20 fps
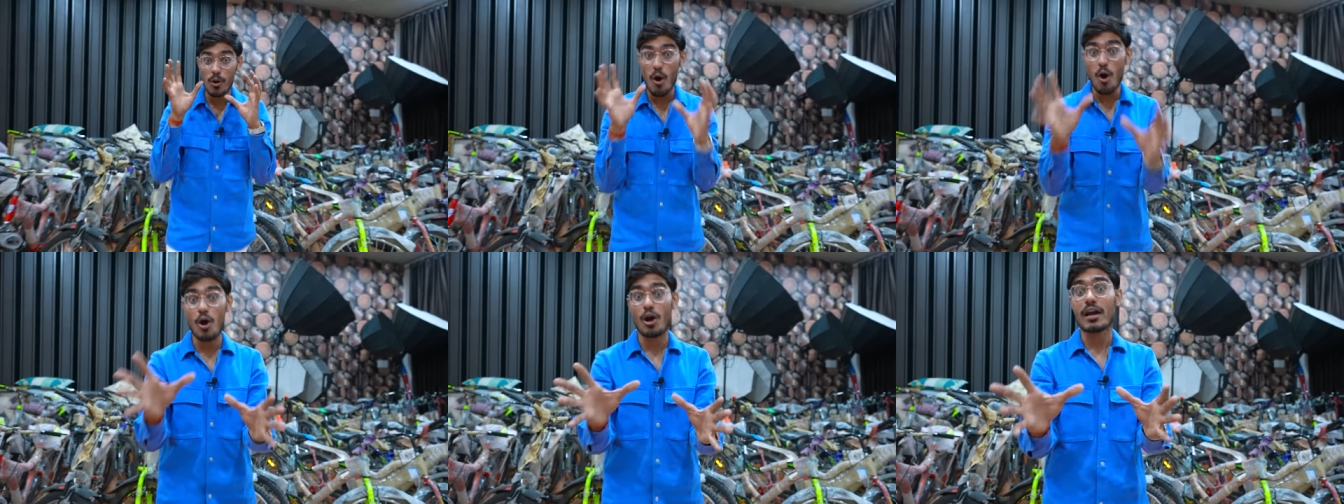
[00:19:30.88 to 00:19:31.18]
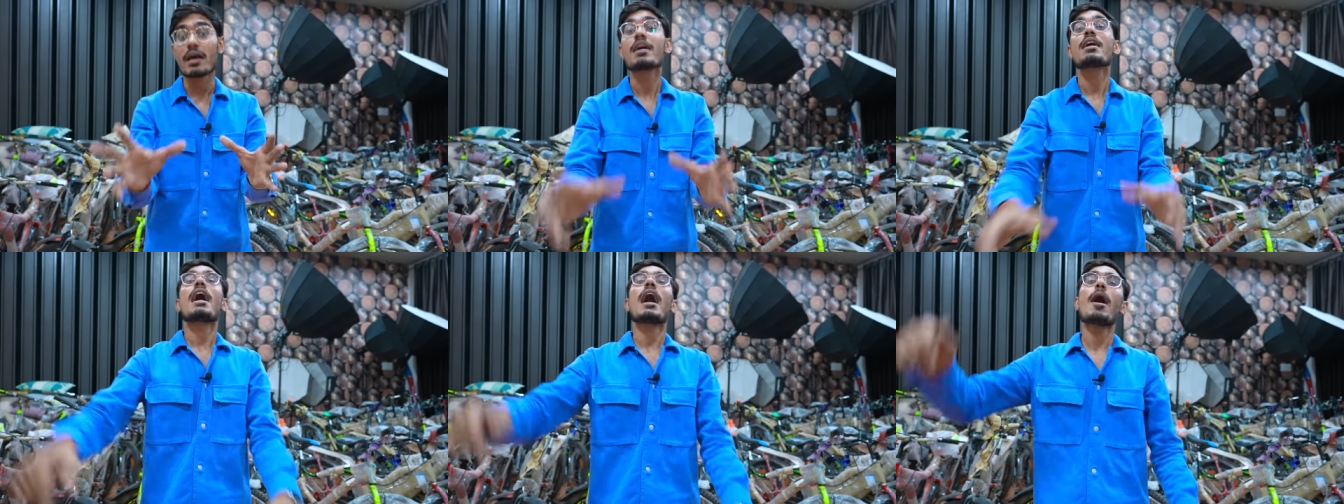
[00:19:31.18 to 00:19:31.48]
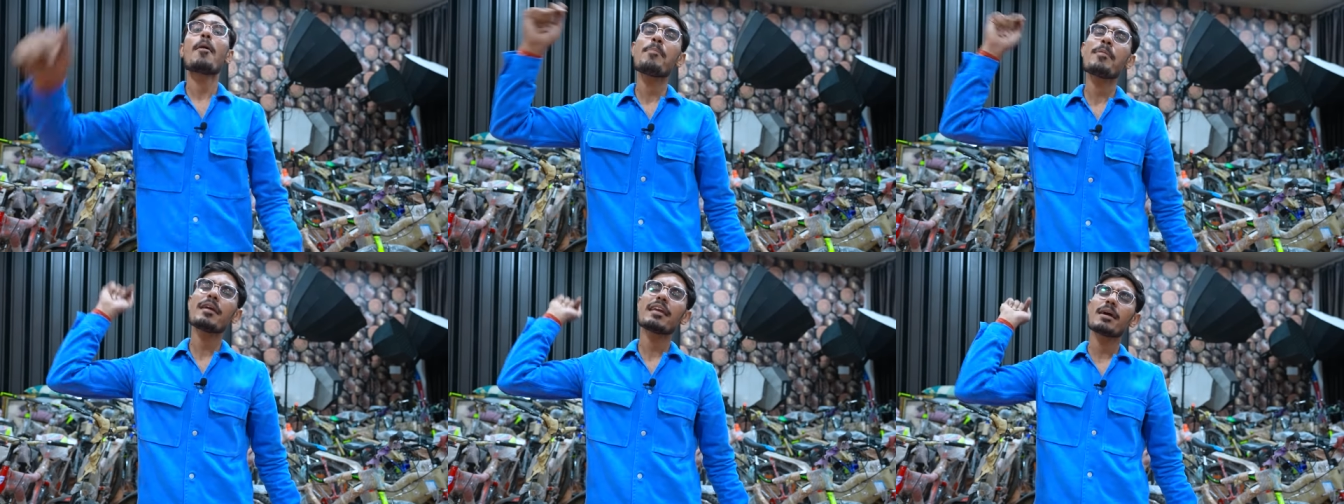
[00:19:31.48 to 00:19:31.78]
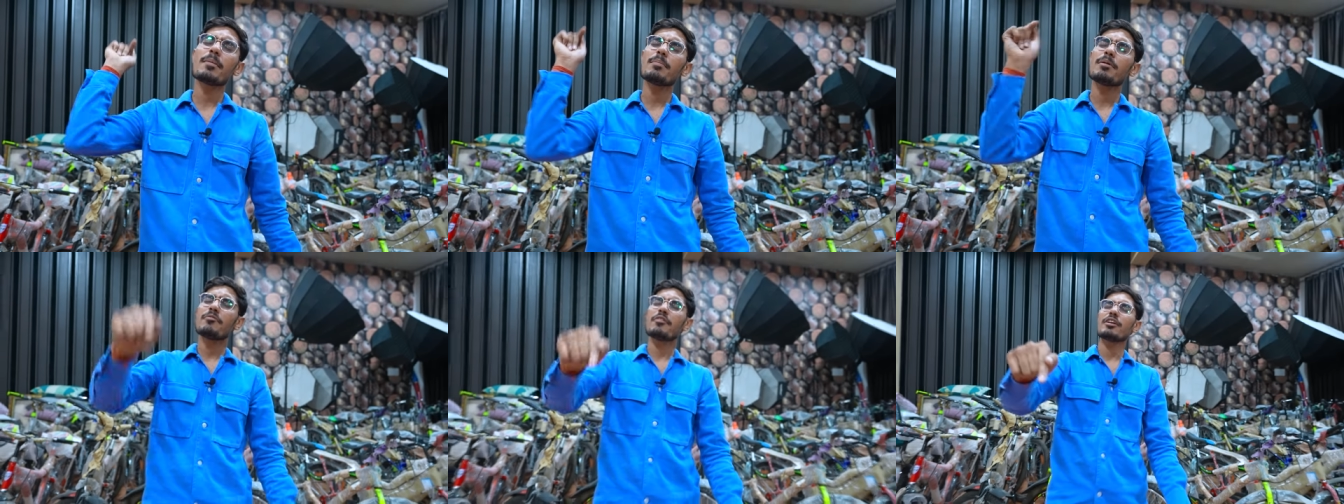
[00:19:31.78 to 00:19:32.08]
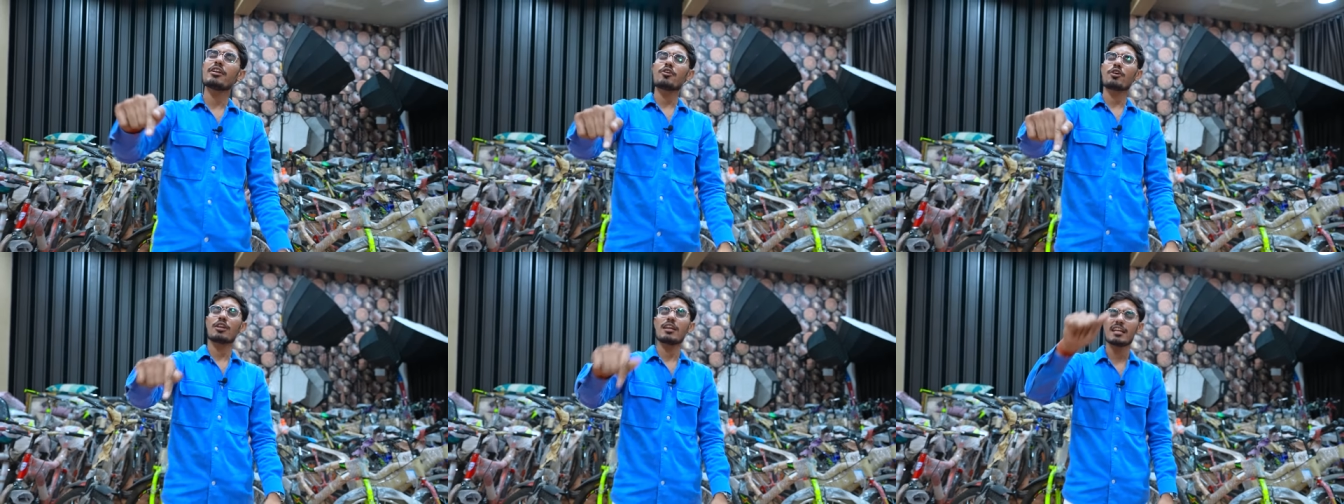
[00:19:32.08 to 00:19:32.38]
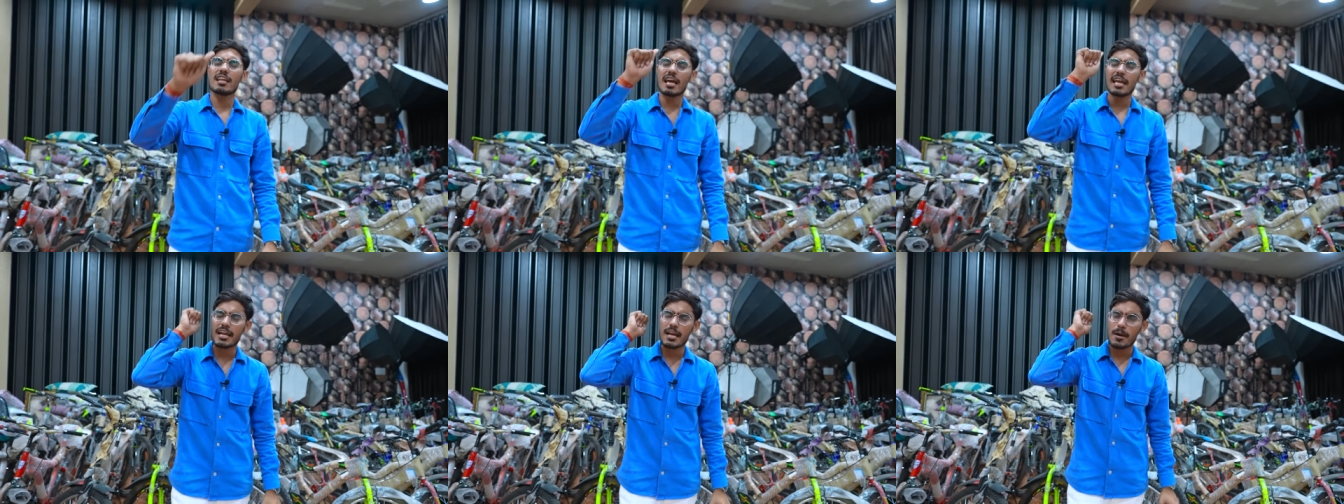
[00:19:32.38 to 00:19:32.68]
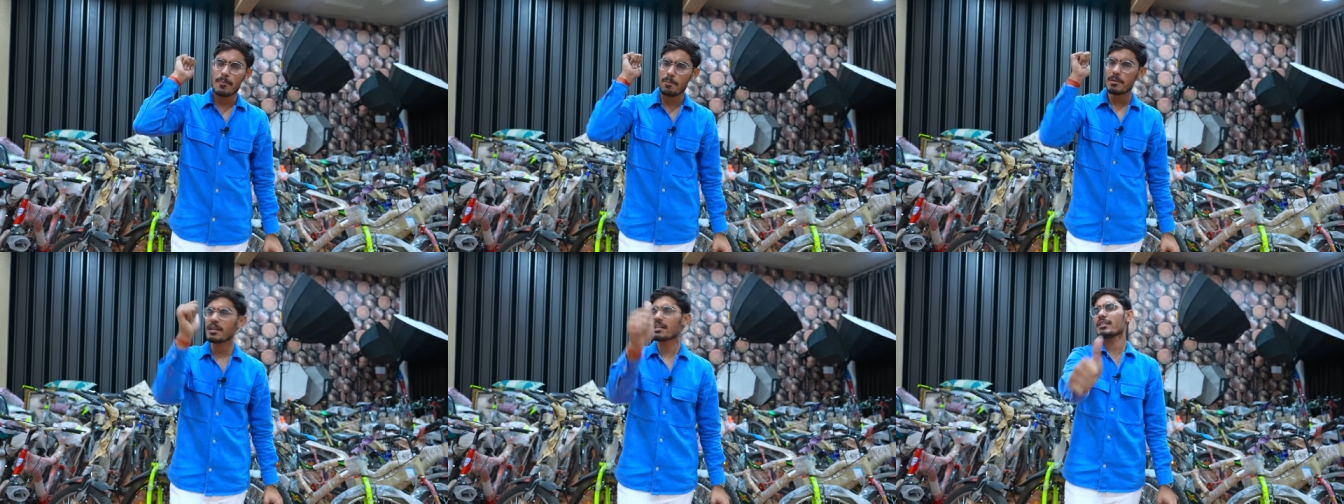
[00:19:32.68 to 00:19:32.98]
लोग अभी की अभी वीडियो के लिए लाइक का
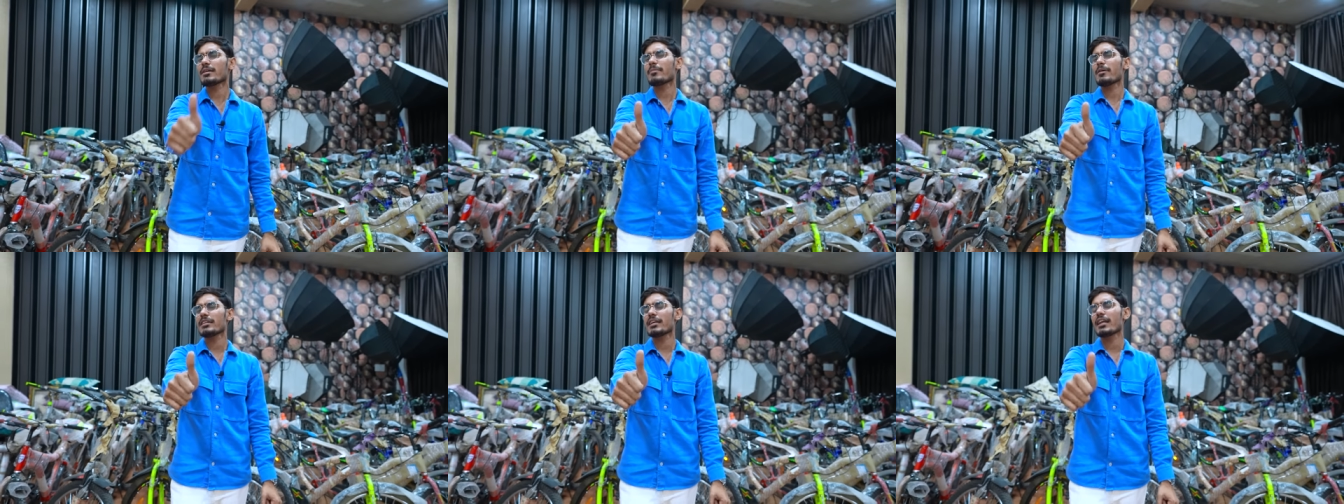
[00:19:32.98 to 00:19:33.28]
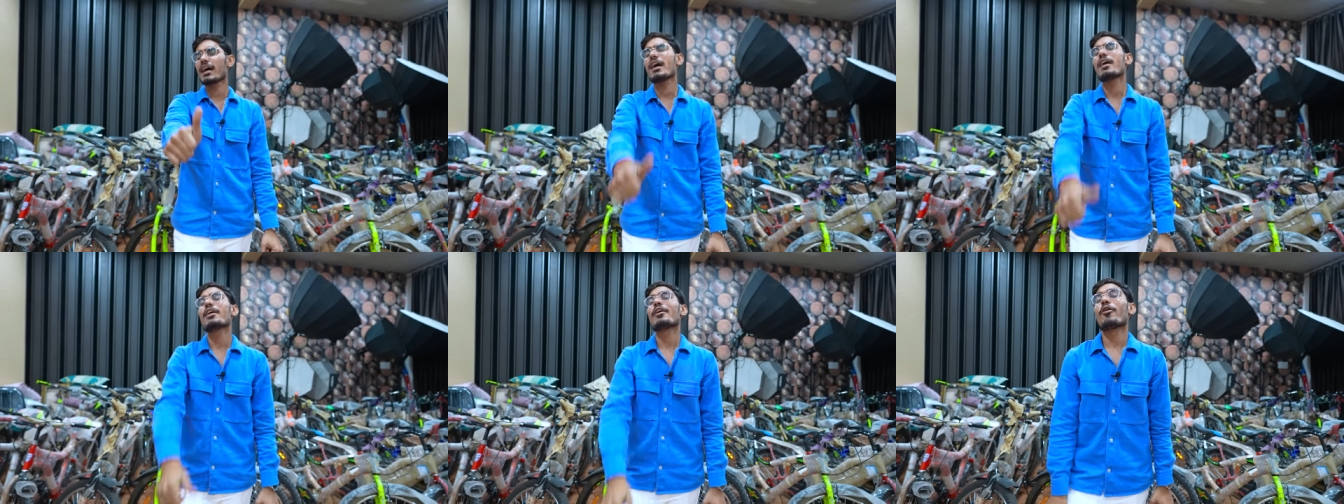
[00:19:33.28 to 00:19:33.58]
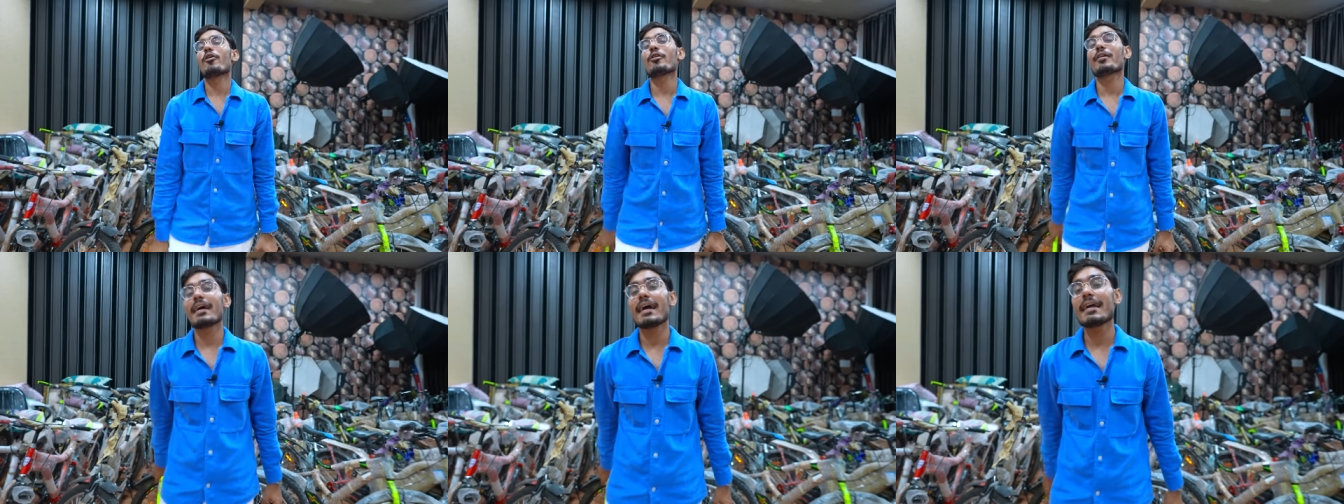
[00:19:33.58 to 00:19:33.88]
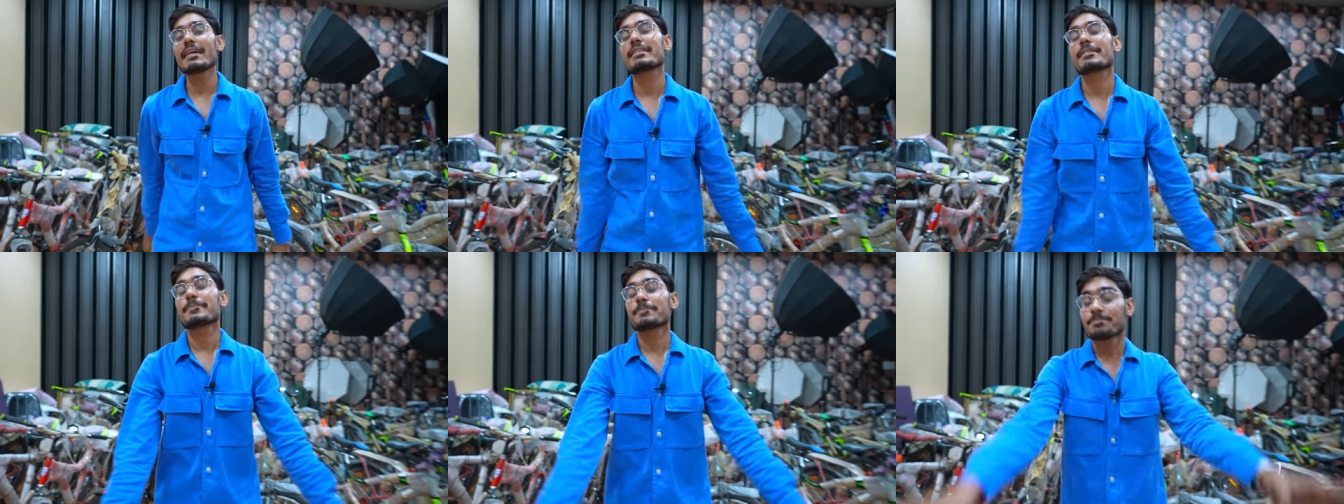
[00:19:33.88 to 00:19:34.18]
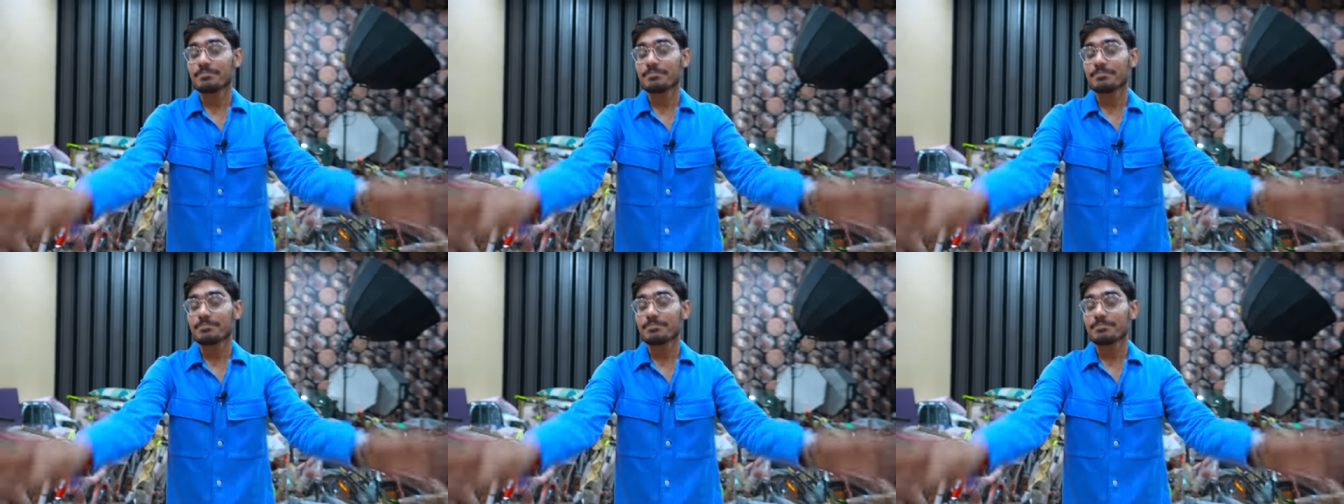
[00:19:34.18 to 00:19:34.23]
बटन दबा देना और गाइज़